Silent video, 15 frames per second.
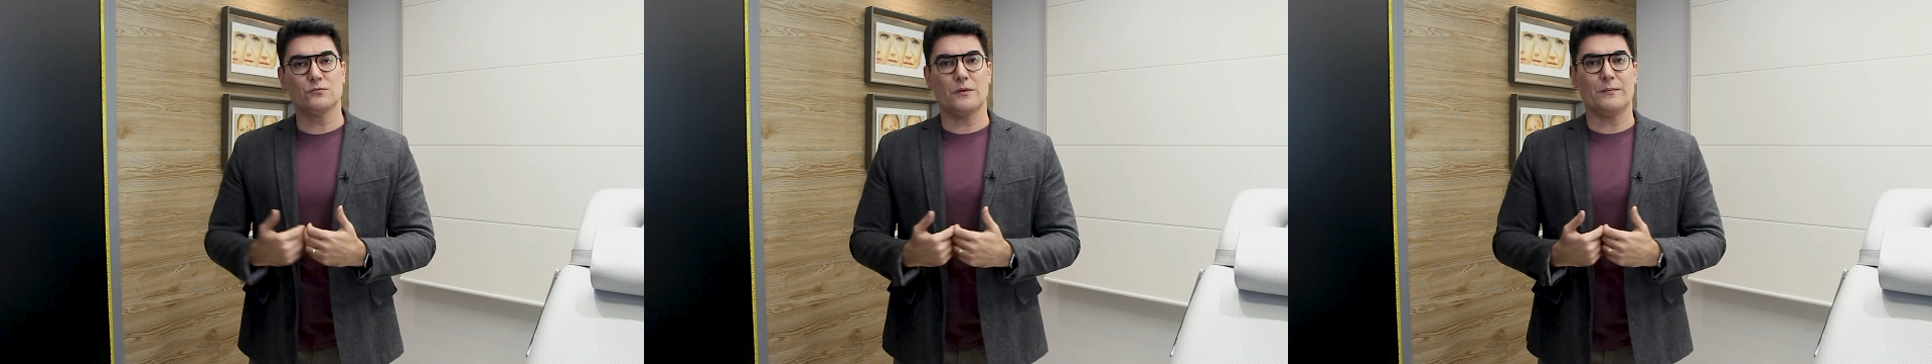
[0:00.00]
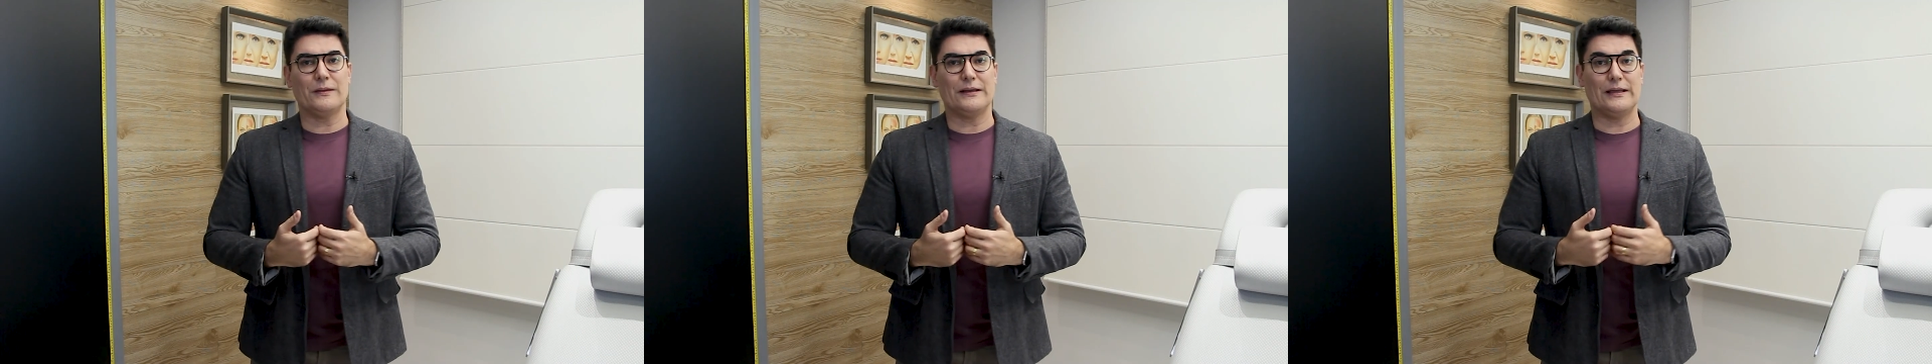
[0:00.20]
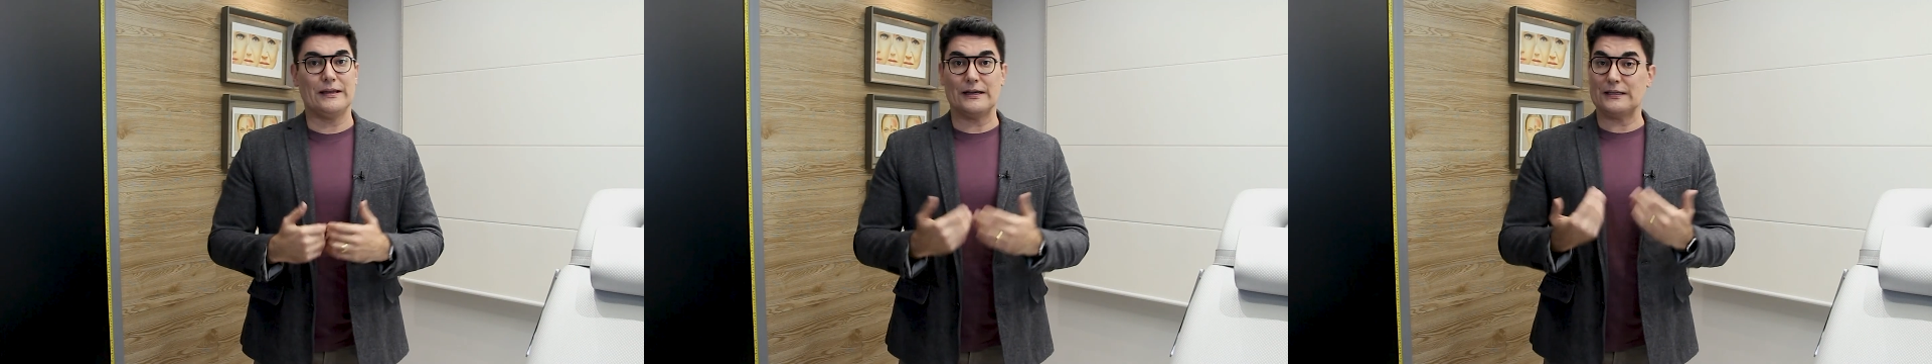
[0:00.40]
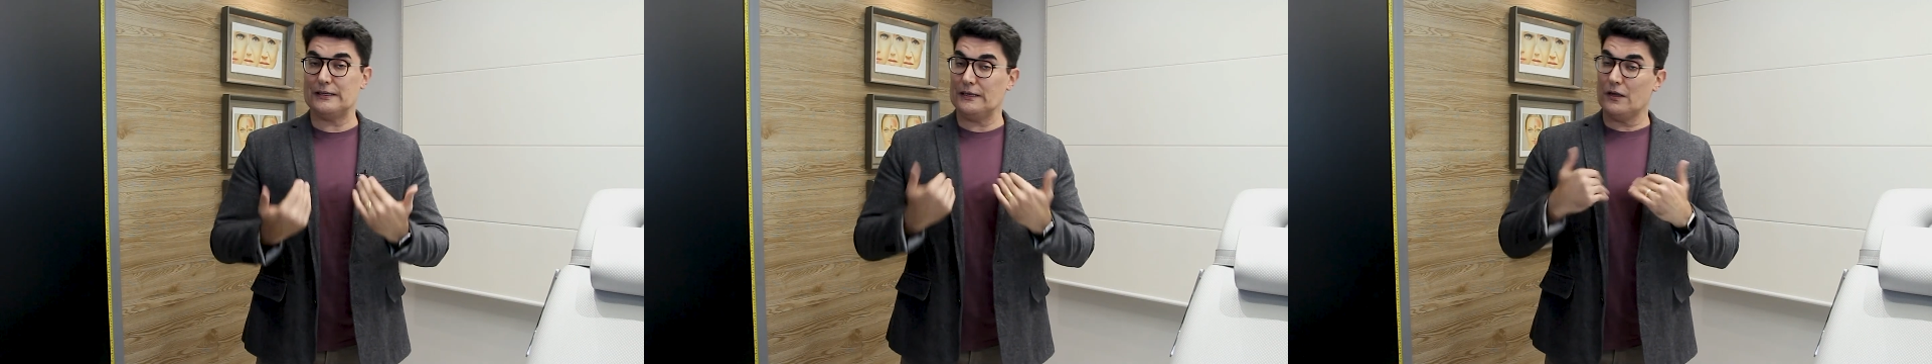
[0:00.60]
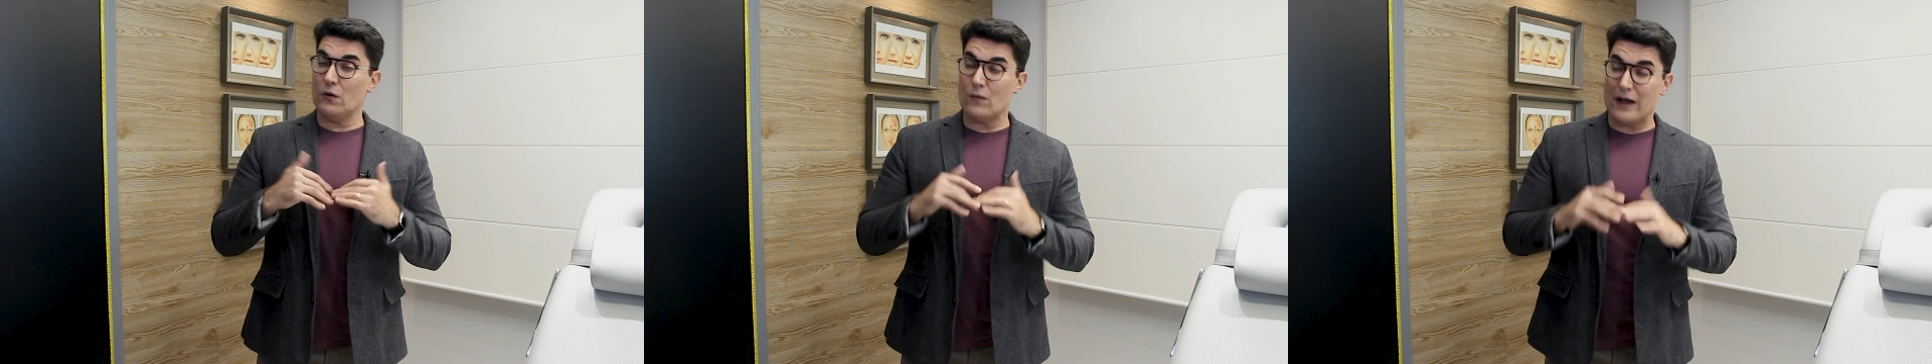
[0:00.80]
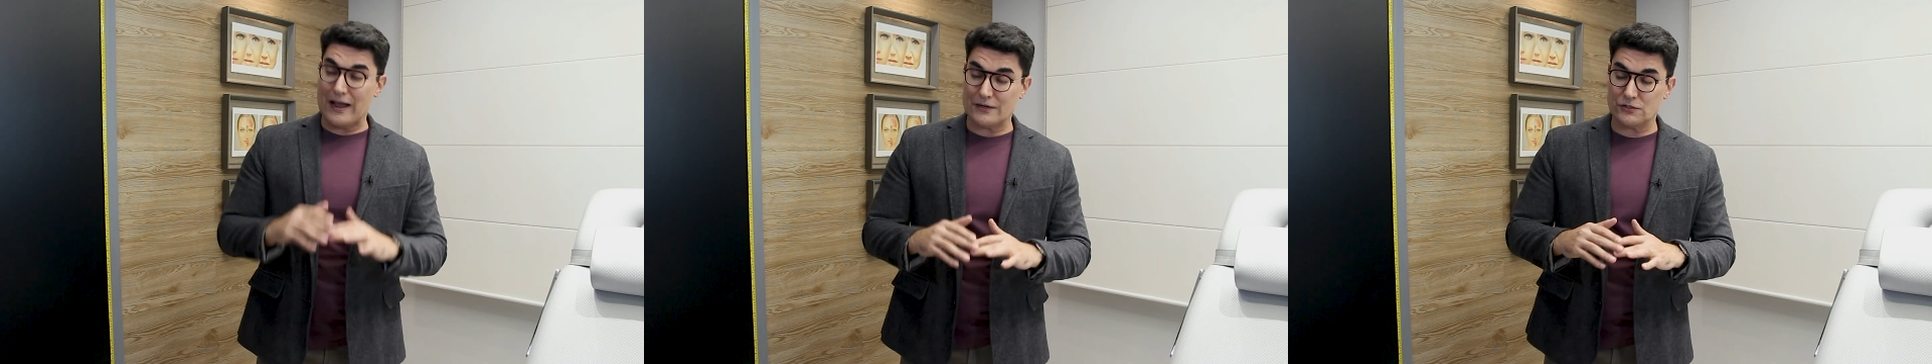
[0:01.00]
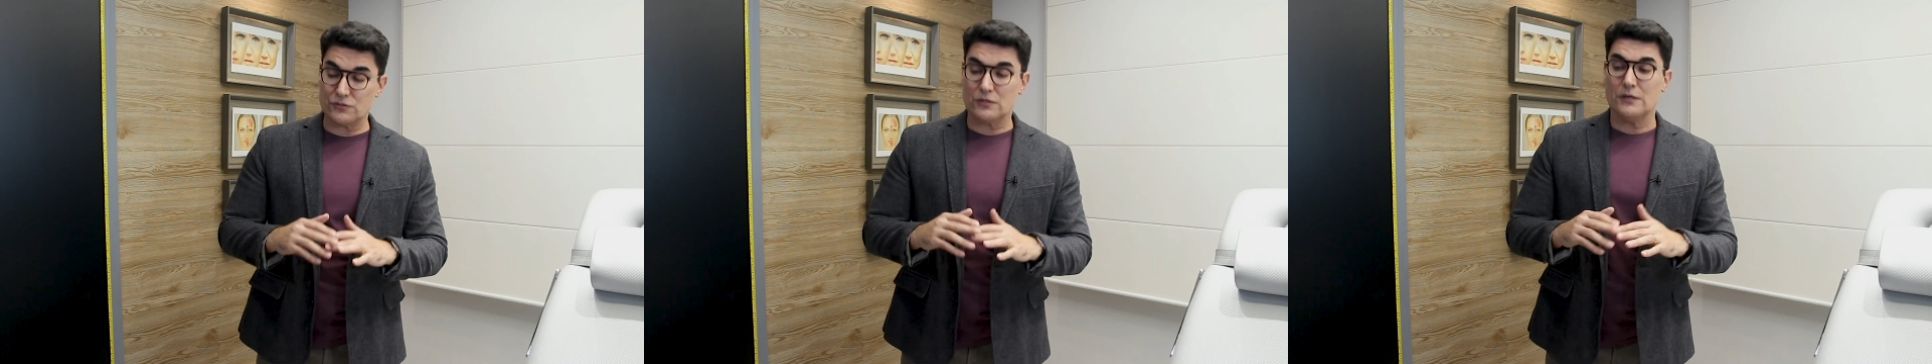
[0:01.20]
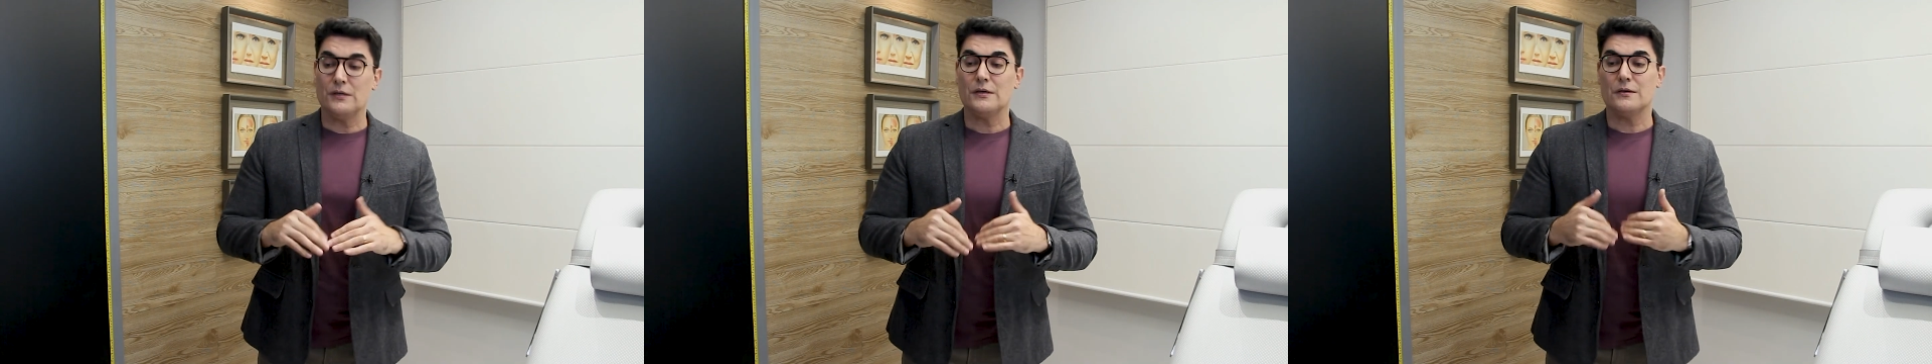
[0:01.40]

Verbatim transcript: de uma maneira que eu acho